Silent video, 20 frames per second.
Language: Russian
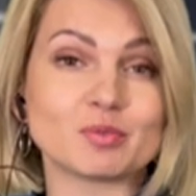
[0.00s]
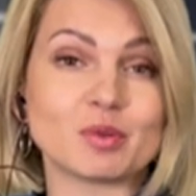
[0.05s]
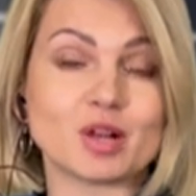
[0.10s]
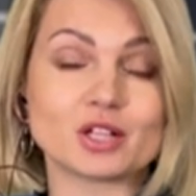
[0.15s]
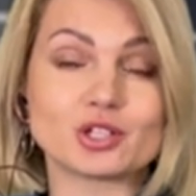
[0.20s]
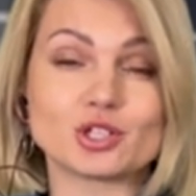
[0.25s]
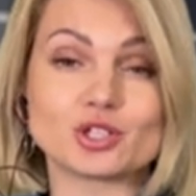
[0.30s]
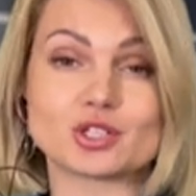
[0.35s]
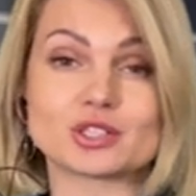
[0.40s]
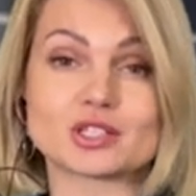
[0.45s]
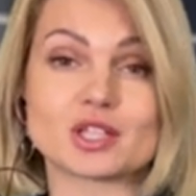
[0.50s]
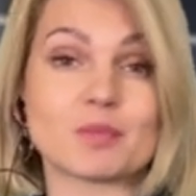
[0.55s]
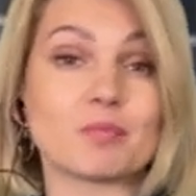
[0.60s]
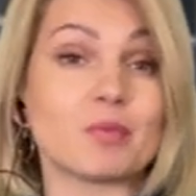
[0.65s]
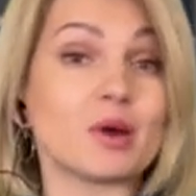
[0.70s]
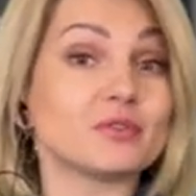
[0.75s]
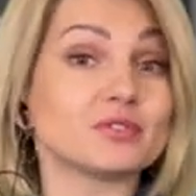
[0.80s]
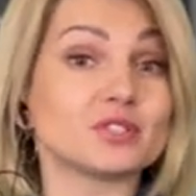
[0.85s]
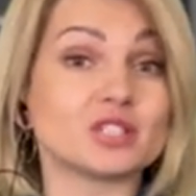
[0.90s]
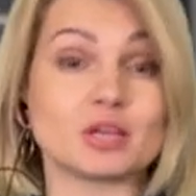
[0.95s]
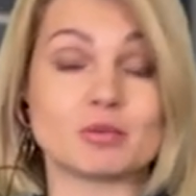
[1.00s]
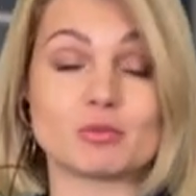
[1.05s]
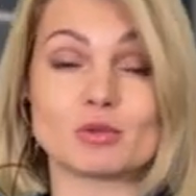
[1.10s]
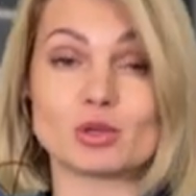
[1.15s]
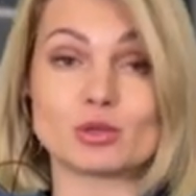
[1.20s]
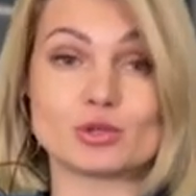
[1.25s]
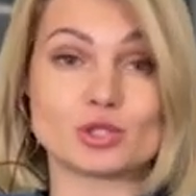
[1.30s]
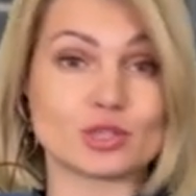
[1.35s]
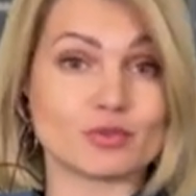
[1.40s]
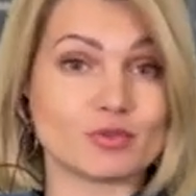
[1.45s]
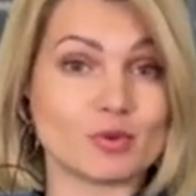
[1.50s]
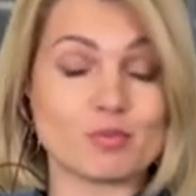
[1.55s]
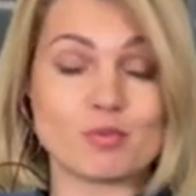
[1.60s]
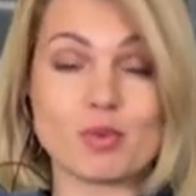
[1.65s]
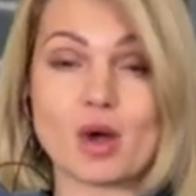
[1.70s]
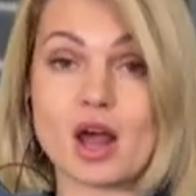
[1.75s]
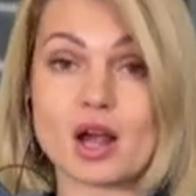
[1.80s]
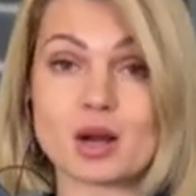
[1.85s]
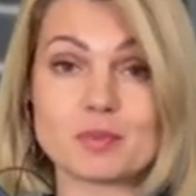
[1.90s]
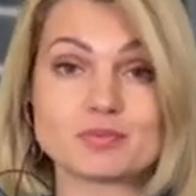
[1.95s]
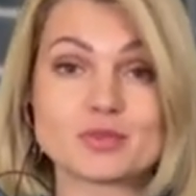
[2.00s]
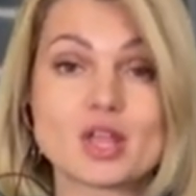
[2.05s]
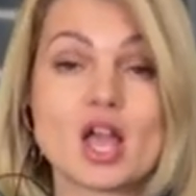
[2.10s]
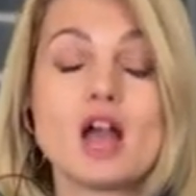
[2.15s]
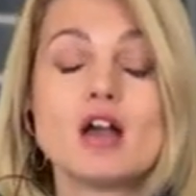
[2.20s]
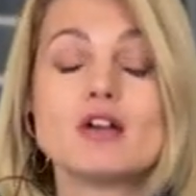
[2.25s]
практически по всем ключевым парам.